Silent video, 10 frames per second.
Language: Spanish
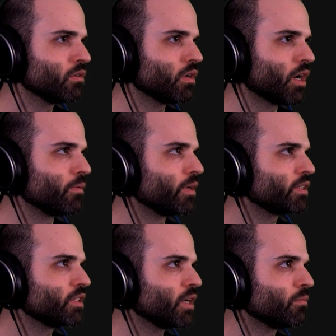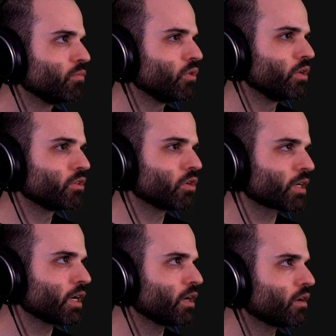A ver si han vuelto a
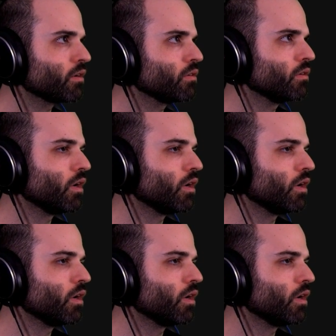cagar.